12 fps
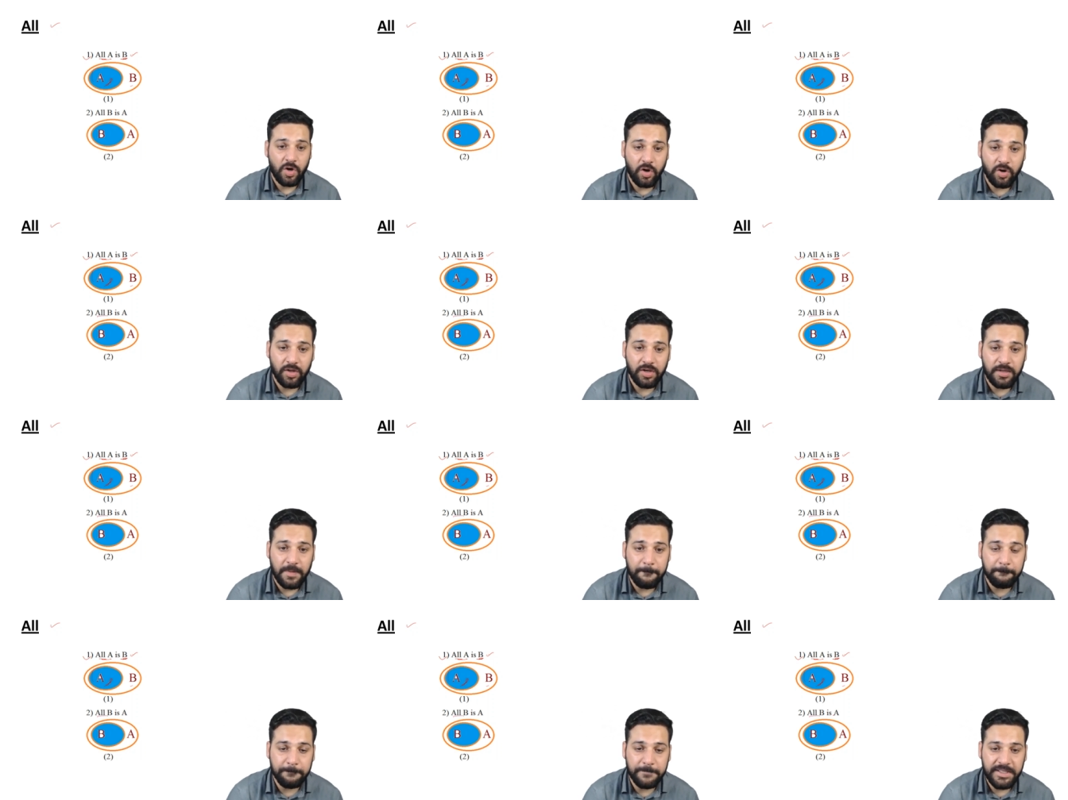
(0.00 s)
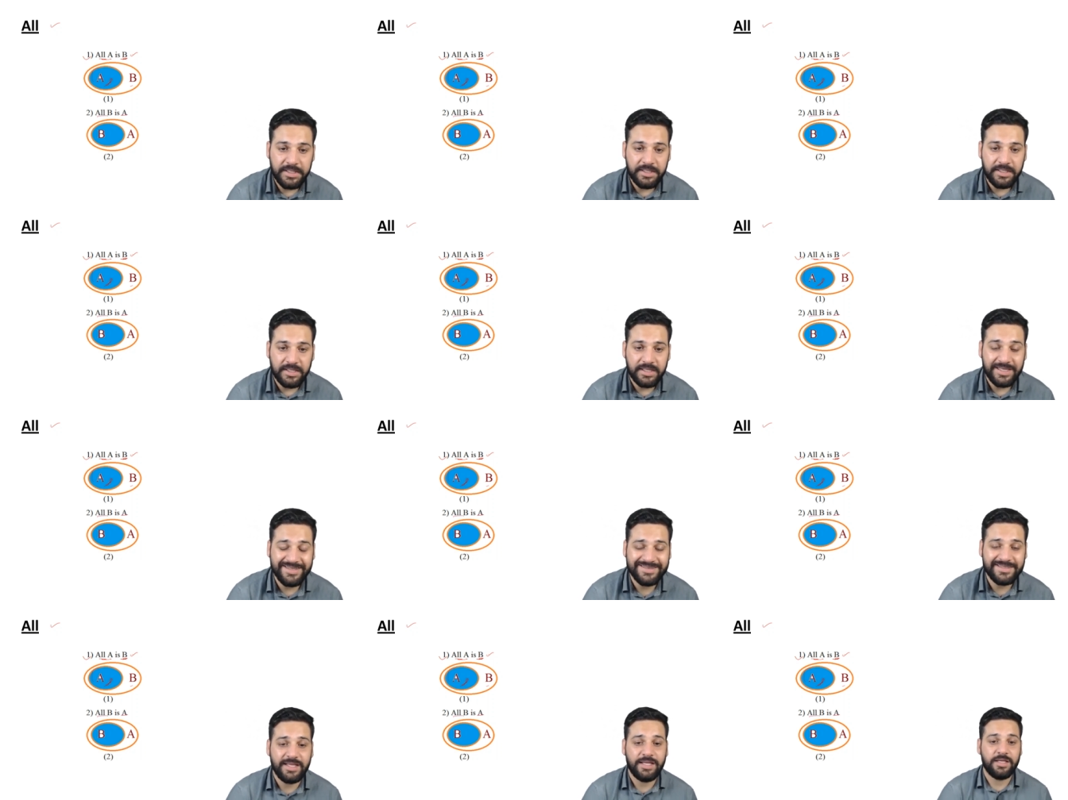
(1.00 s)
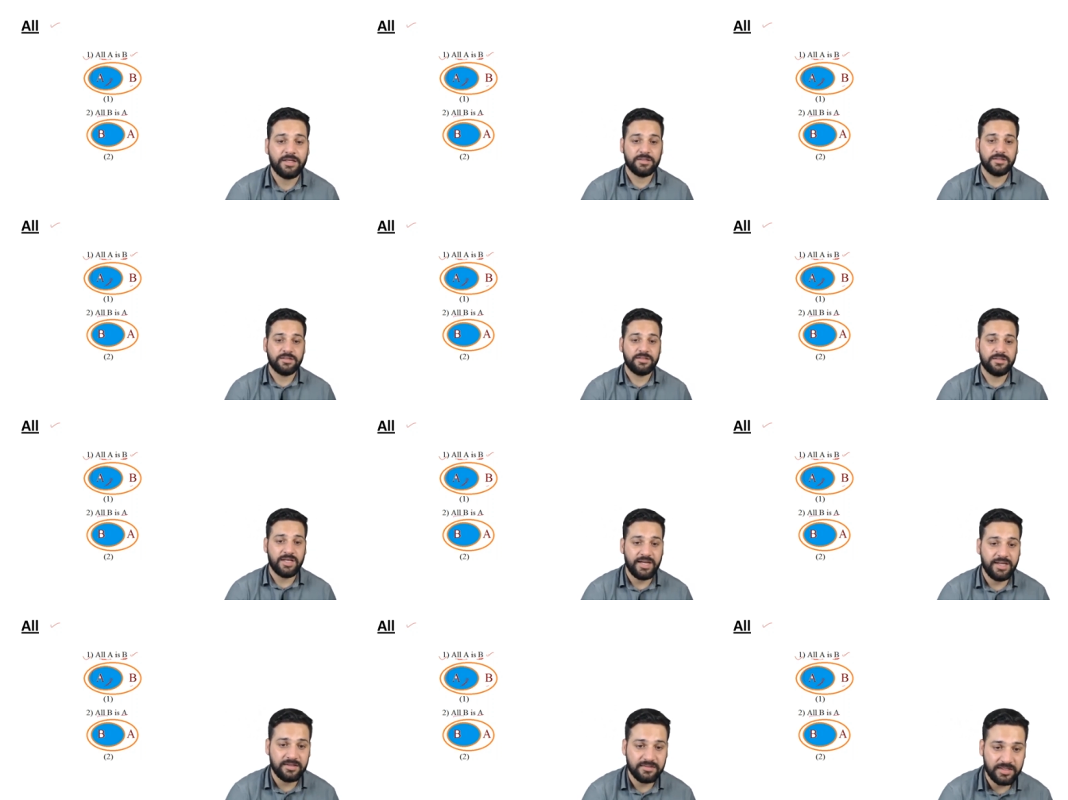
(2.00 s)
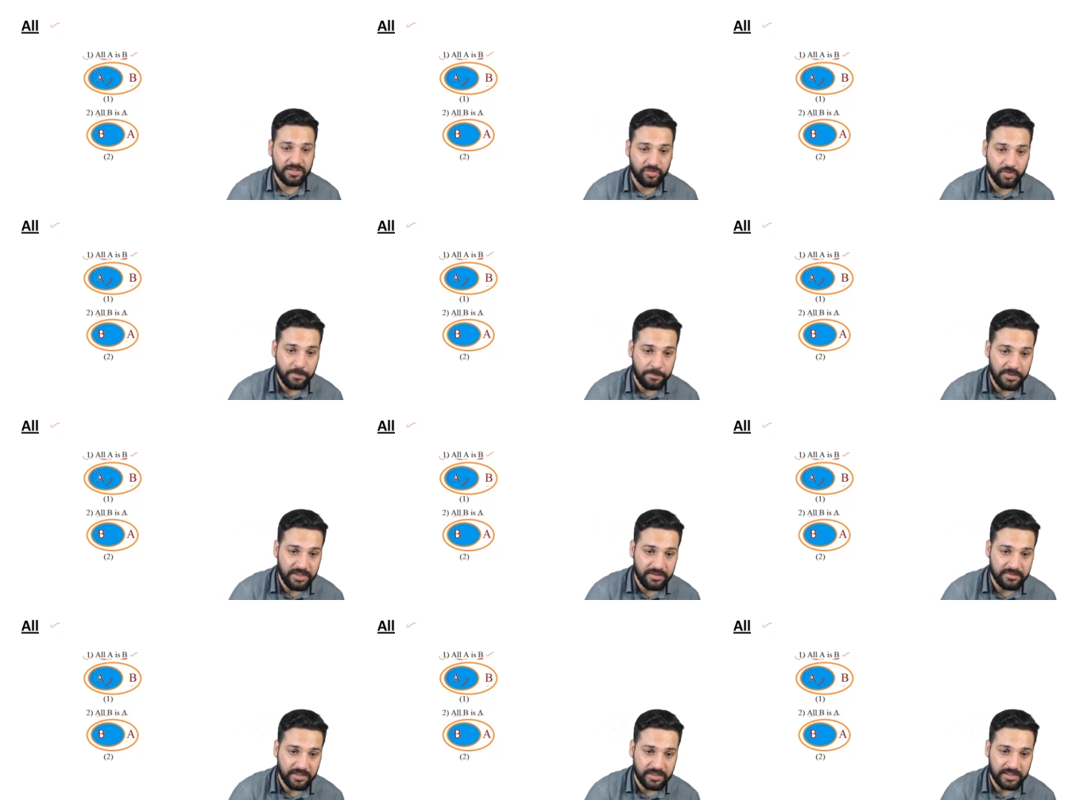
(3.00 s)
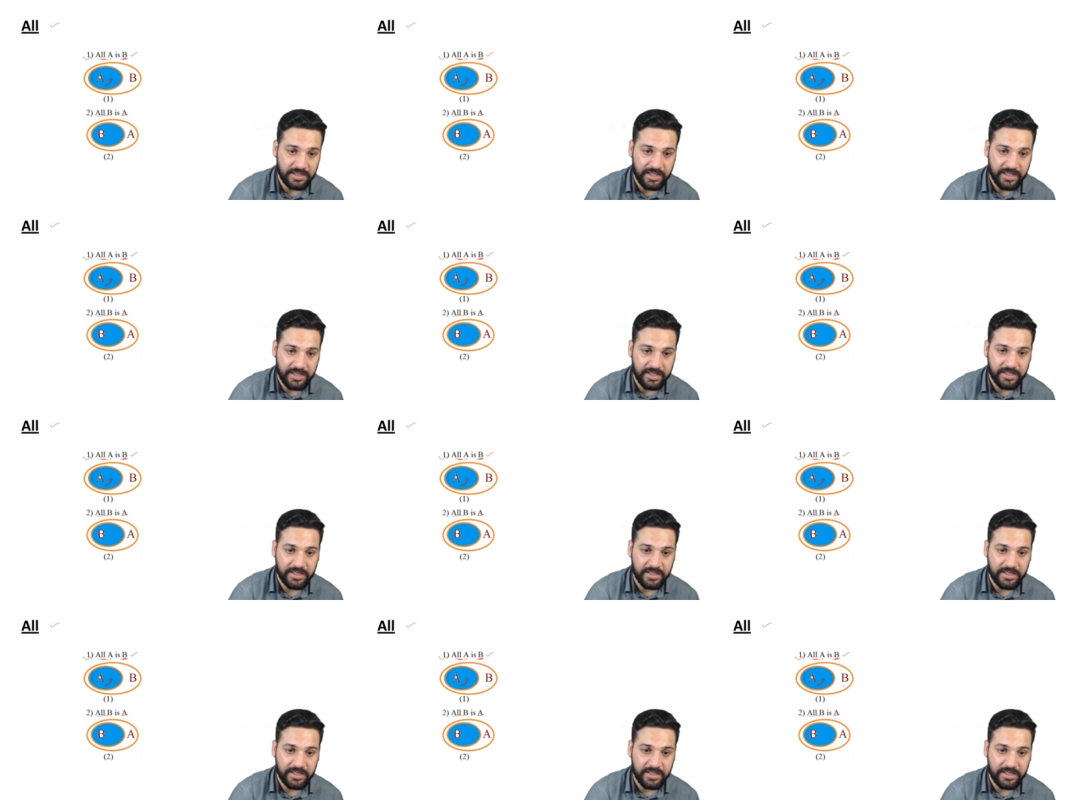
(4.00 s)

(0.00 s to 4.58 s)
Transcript: ऑल बी इज ए सारे का सारा जो बी सर्कल है